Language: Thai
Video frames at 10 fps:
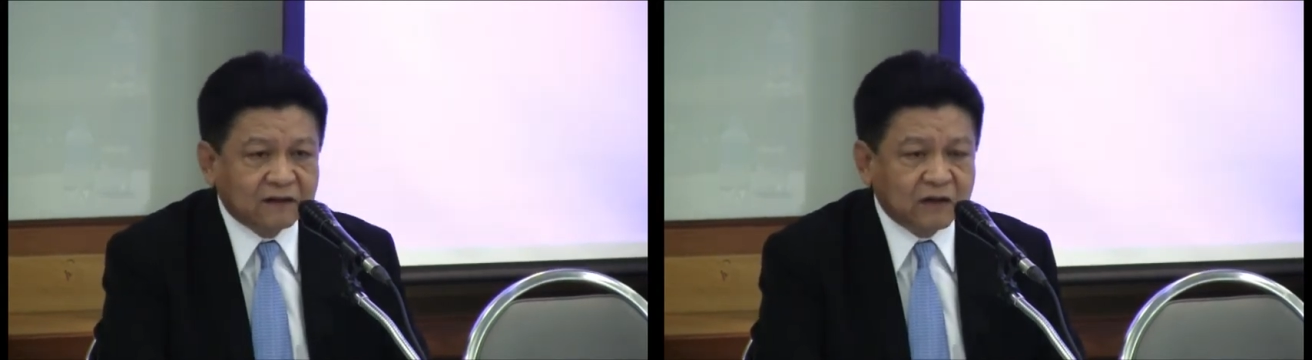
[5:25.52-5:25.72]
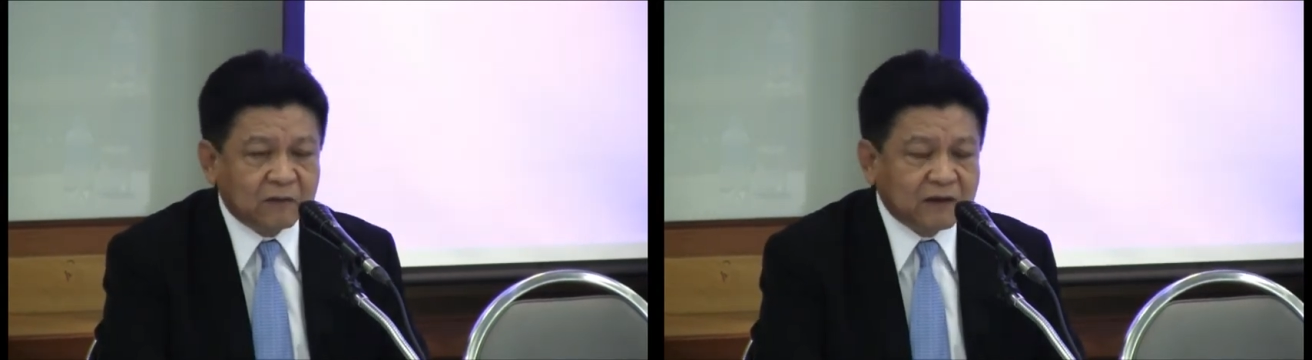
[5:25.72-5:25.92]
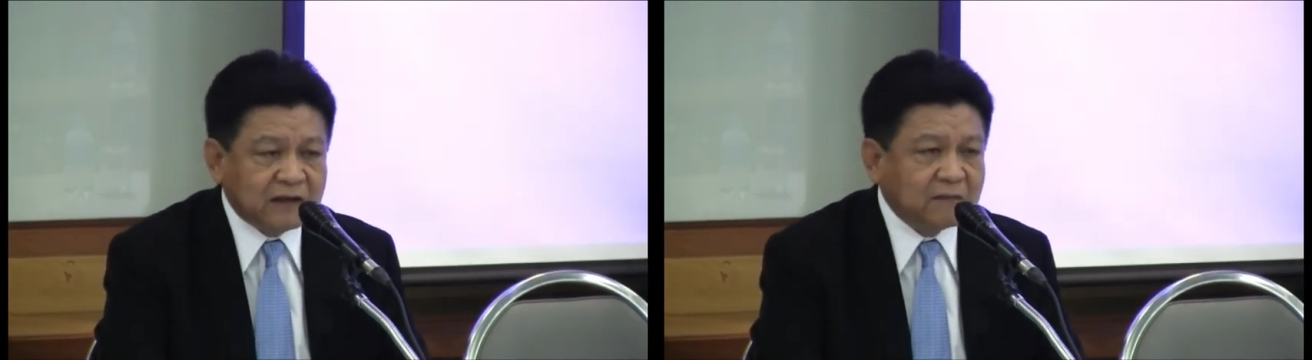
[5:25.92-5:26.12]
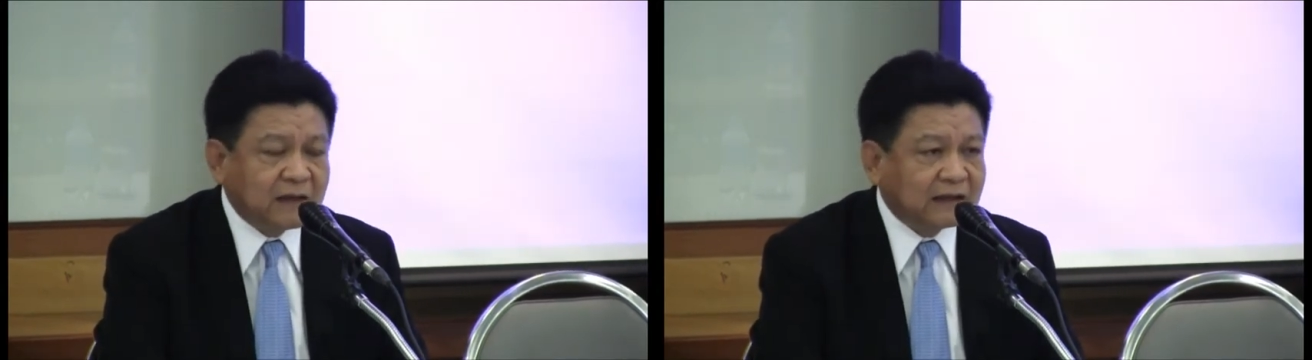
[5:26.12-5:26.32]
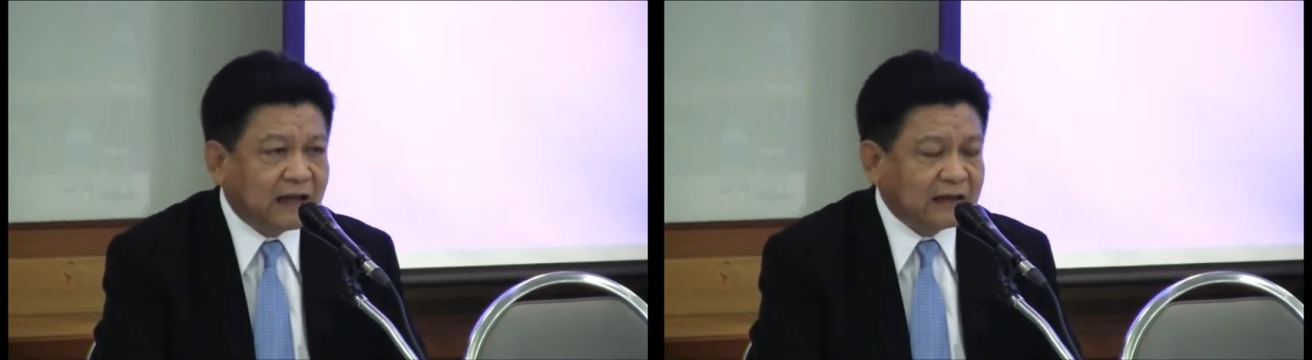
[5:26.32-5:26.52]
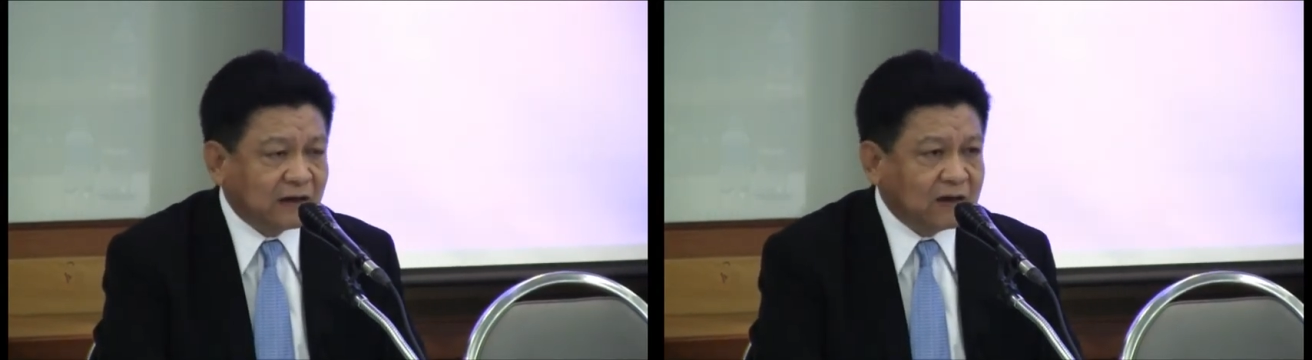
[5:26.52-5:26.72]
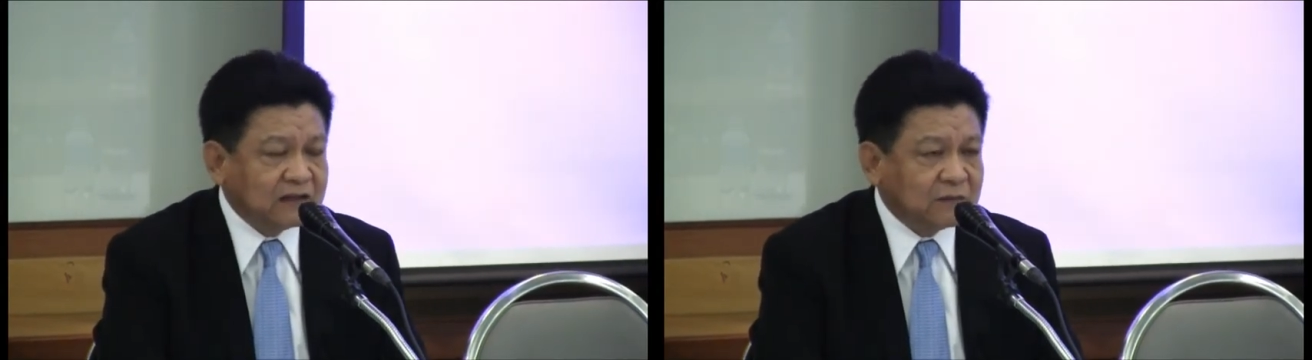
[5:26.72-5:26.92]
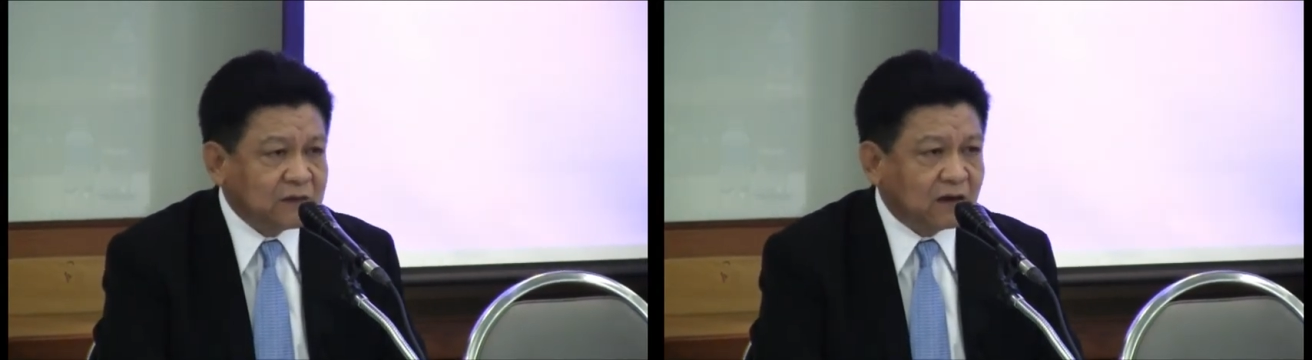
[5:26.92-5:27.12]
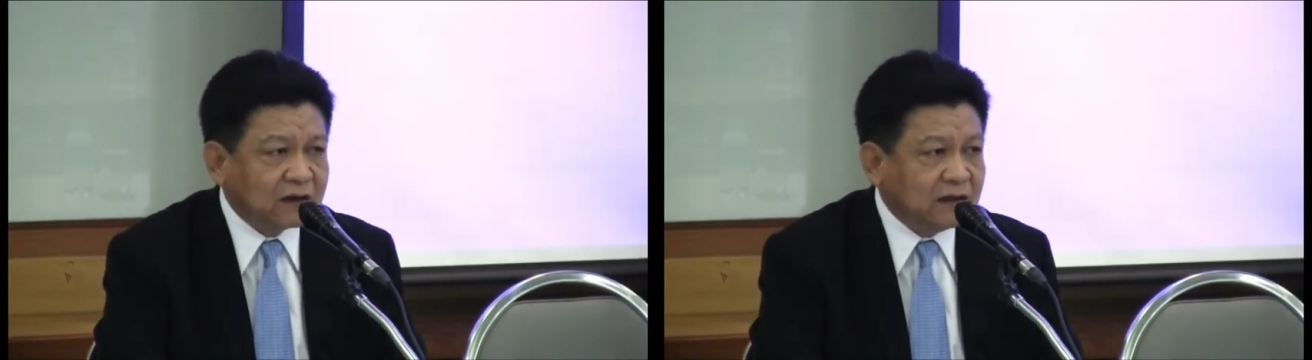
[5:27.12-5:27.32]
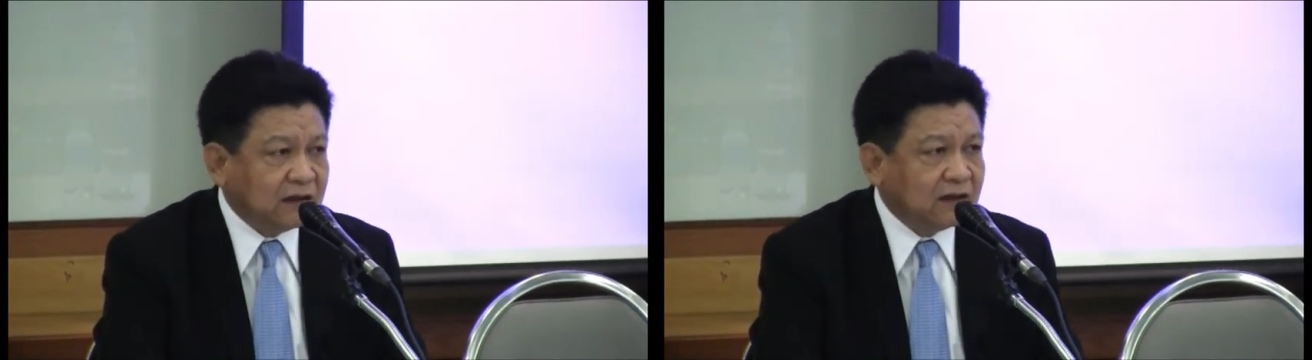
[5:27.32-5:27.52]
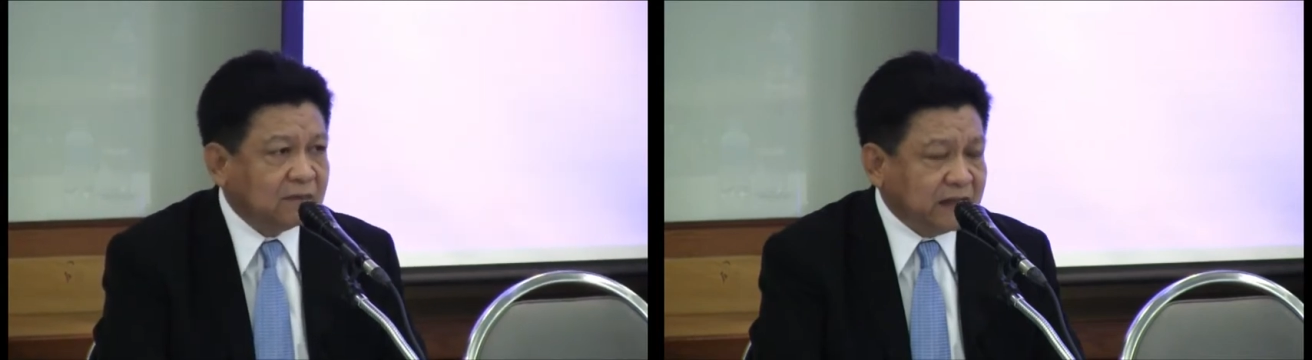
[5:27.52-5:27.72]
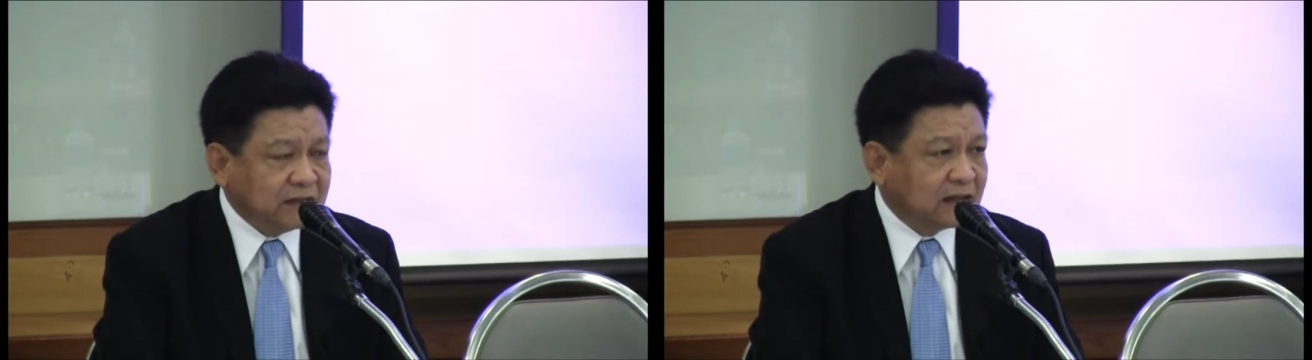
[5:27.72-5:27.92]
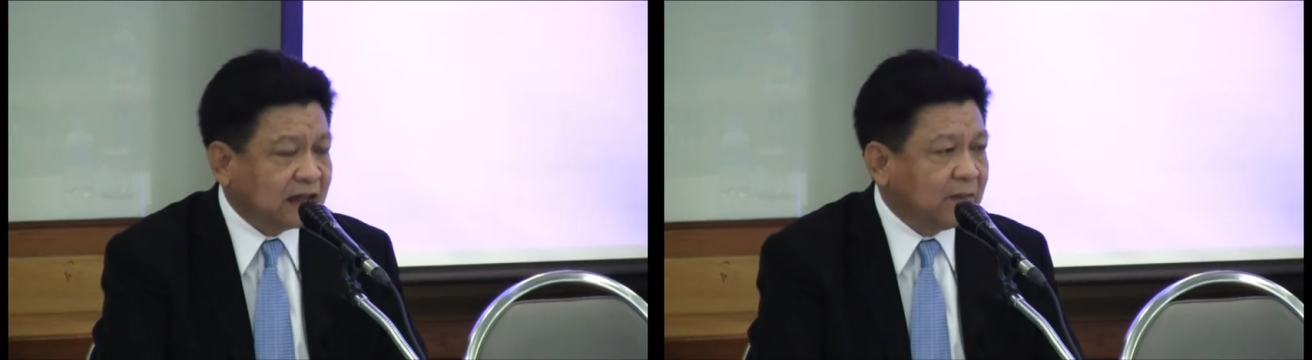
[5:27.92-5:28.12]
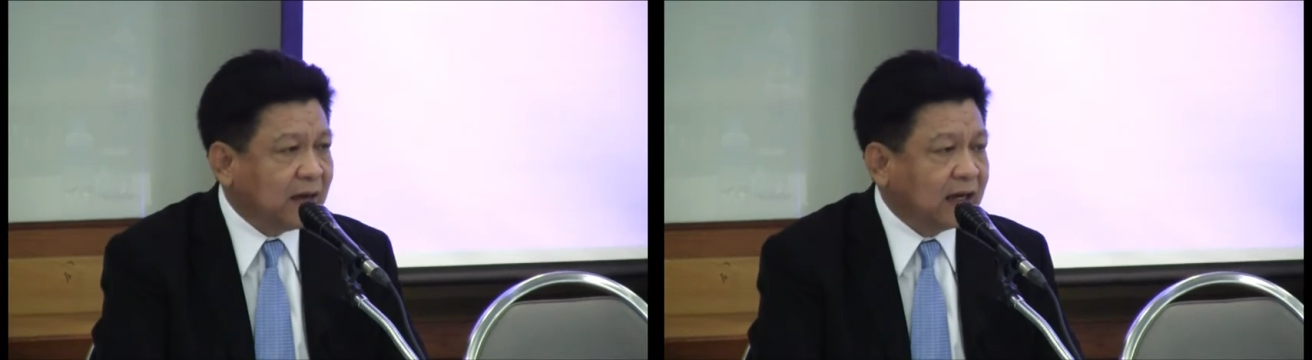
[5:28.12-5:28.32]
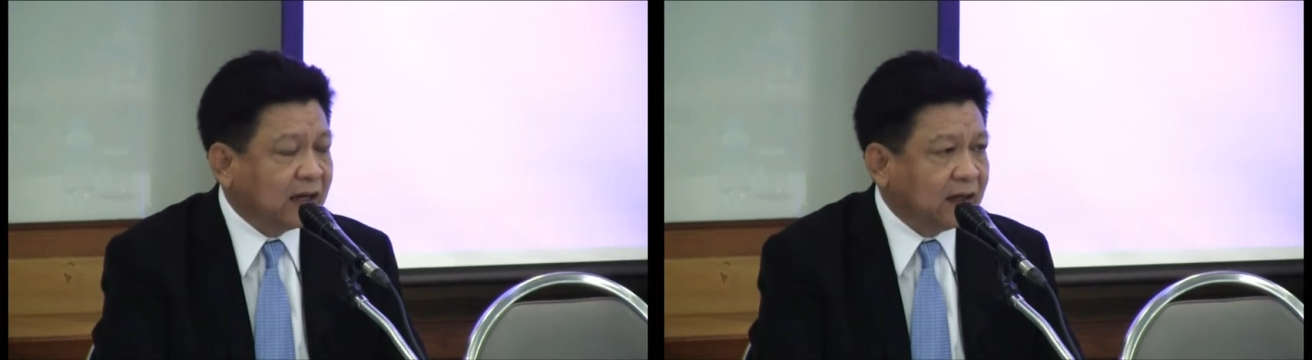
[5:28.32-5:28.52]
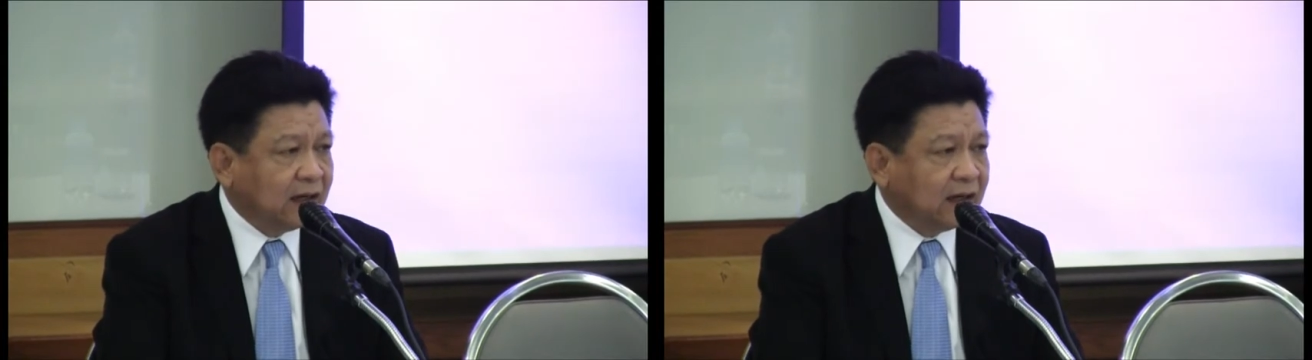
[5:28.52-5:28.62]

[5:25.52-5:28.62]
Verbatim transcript: โดยเฉพาะยิ่งมาตรา112คือหมิ่นสถาบัน